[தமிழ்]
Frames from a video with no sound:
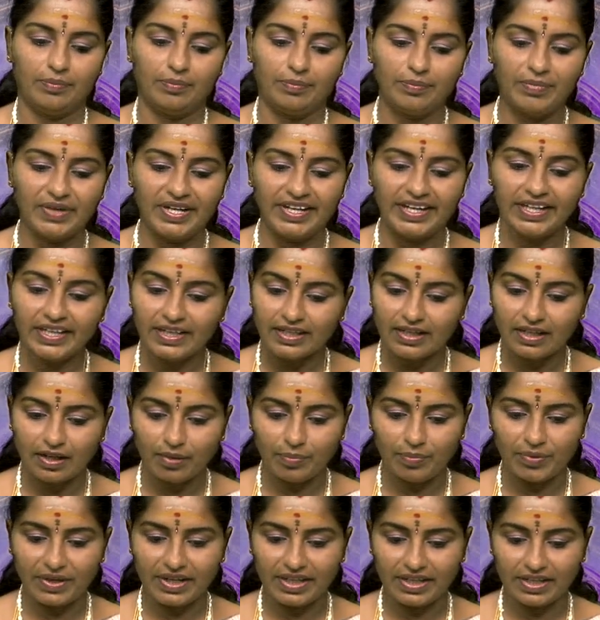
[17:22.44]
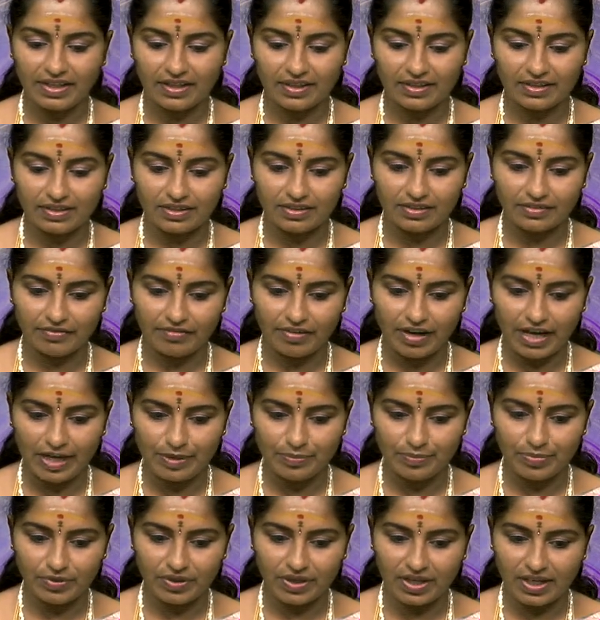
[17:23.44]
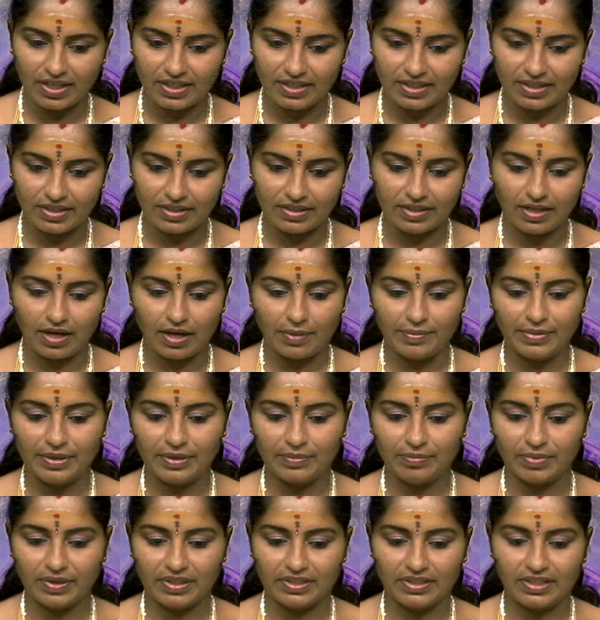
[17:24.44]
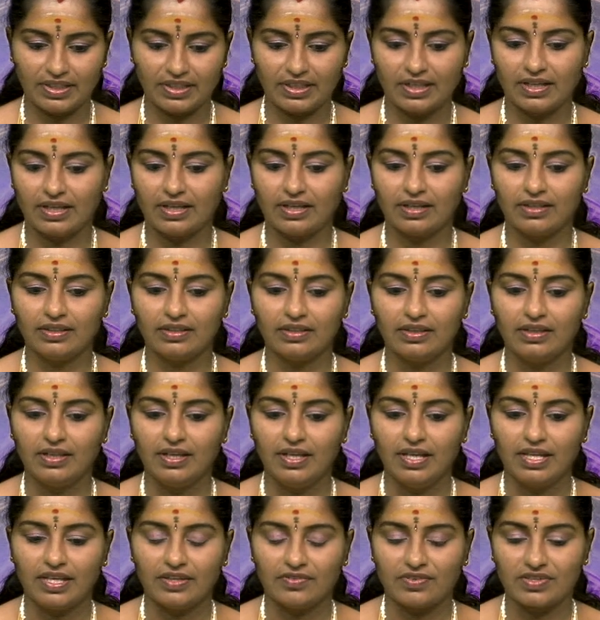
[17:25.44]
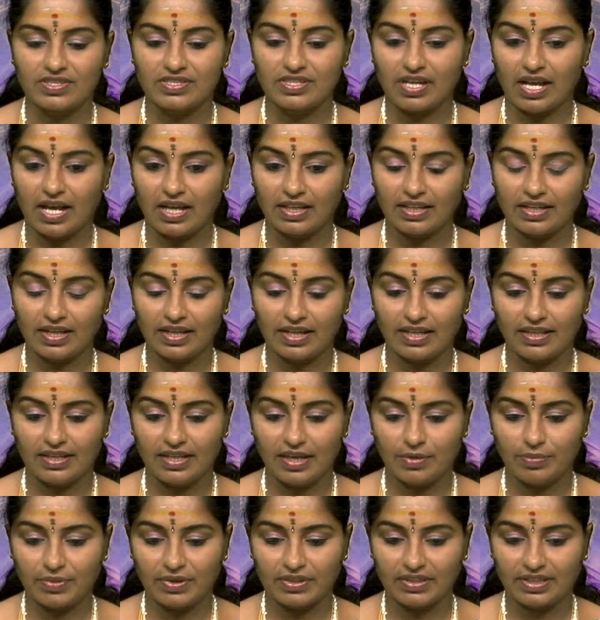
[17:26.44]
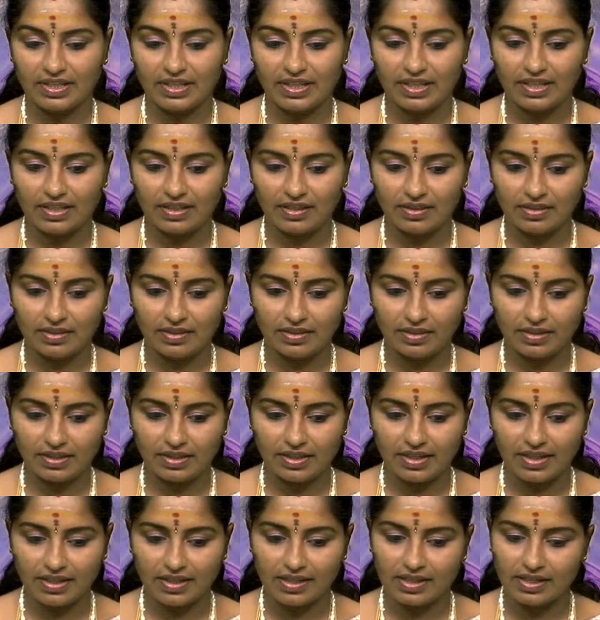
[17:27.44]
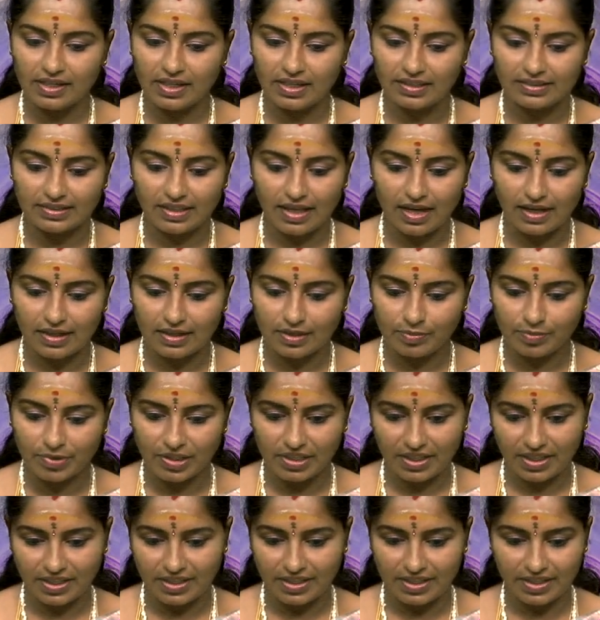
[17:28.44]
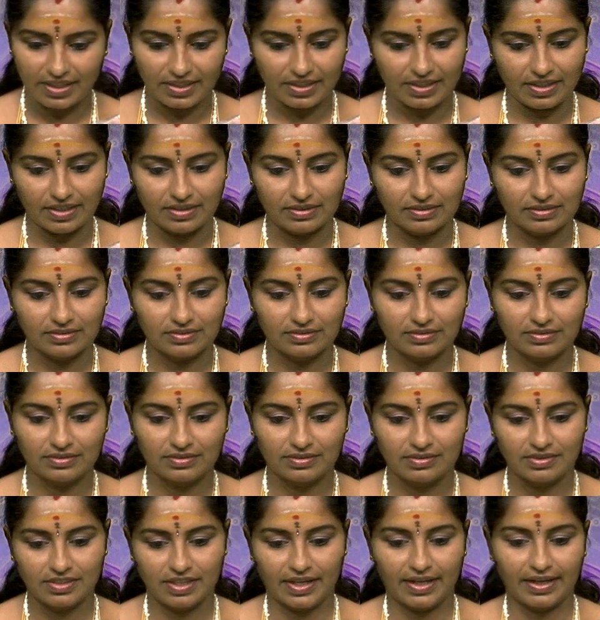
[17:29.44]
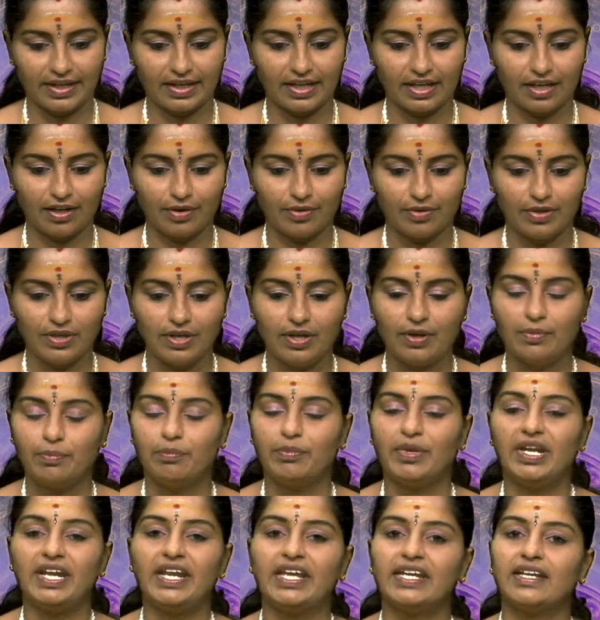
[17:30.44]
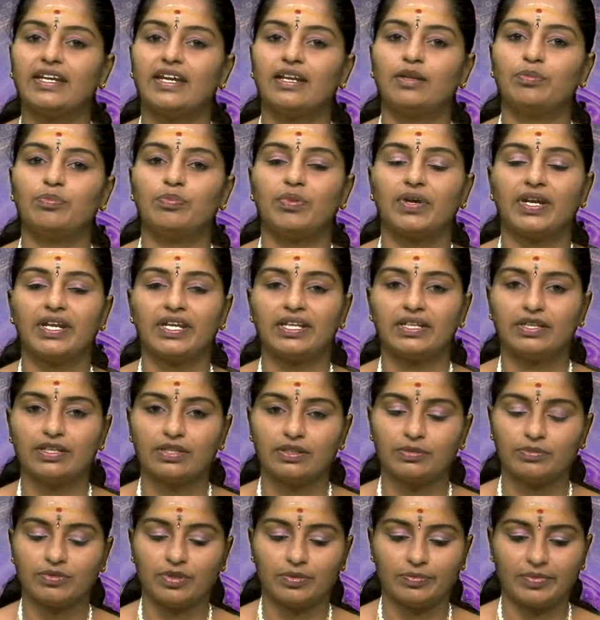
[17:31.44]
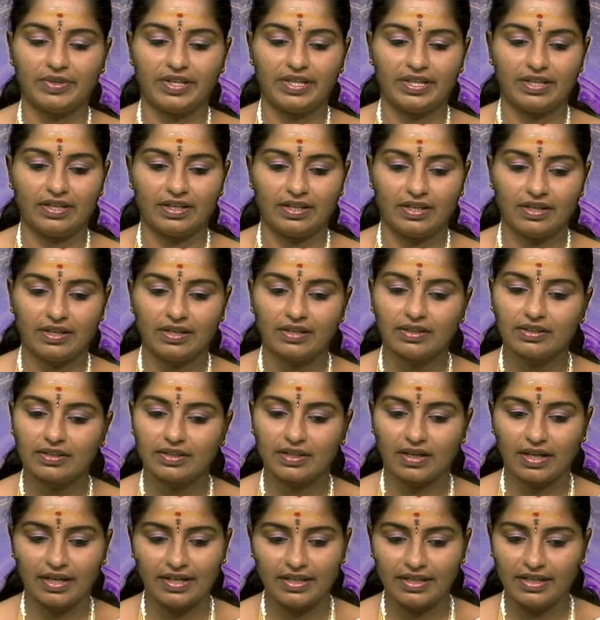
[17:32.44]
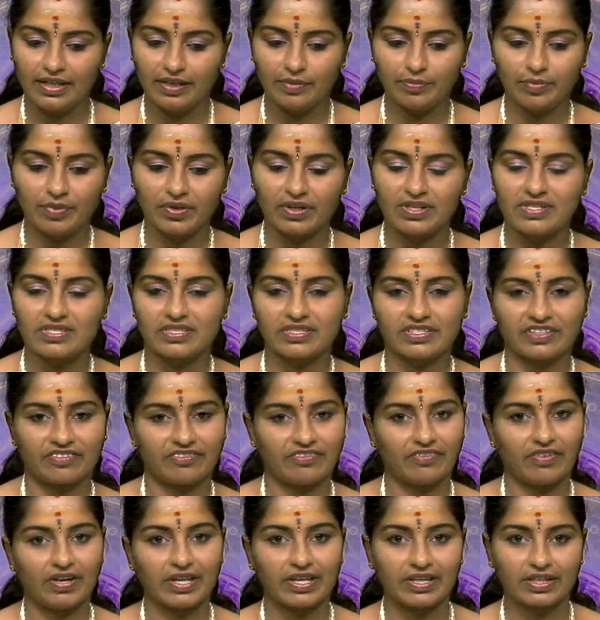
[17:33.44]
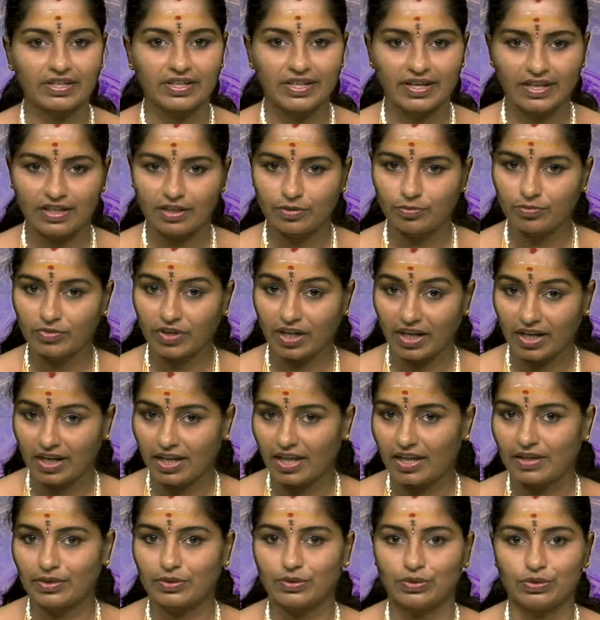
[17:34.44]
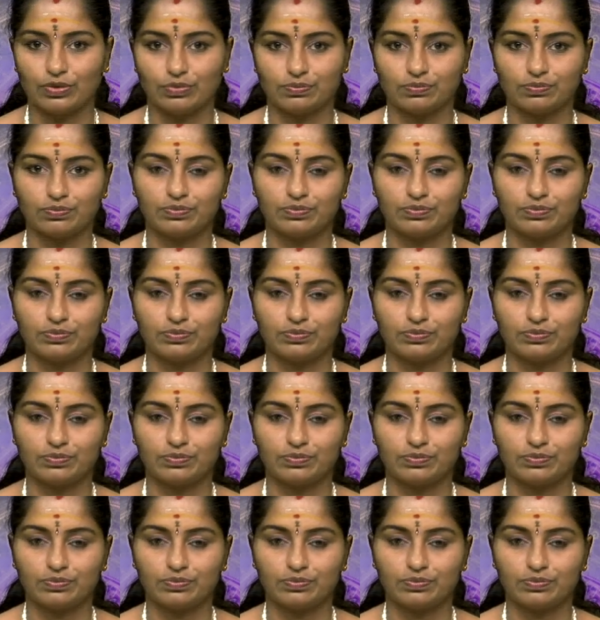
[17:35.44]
மெடிக்கல் படிக்கிறதுக்கு வாய்ப்புகள் இருக்கா அப்படின்னு பார்த்தீங்கன்னா இவர் ஜாதக ரீதியாக பார்த்தீங்கன்னா கிரகங்கள் தாக்கமாக தான் இருக்குது சரிங்களா மெடிக்கல் படிக்கணும் அப்படின்னா கண்டிப்பாக செவ்வாய் கிரகம் நல்லா இருக்கணும்